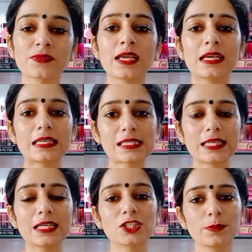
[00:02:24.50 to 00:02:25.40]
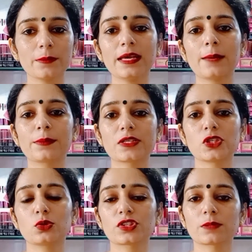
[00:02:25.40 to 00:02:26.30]
इसलिए जब भी आप किसी को
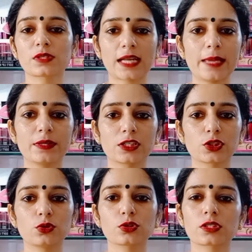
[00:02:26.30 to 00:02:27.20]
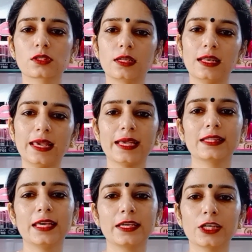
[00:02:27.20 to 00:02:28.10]
सब्सक्राइब करते हो ले दे
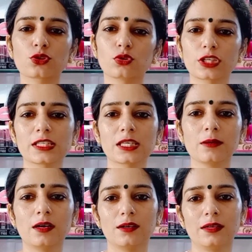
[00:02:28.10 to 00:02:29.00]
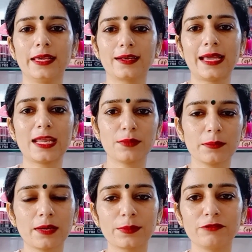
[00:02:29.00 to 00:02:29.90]
के छोटी सी एक लाइन में मैं
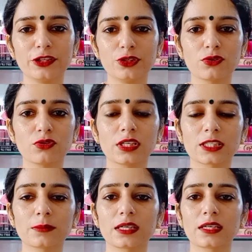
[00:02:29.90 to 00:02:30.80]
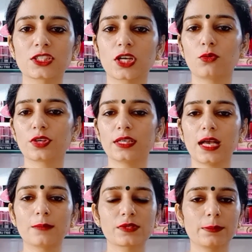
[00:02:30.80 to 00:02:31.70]
अपनी वीडियो को खत्म करना चाहूंगी या
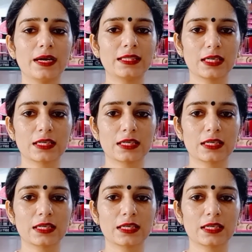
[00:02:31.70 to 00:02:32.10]
आपसे बात करना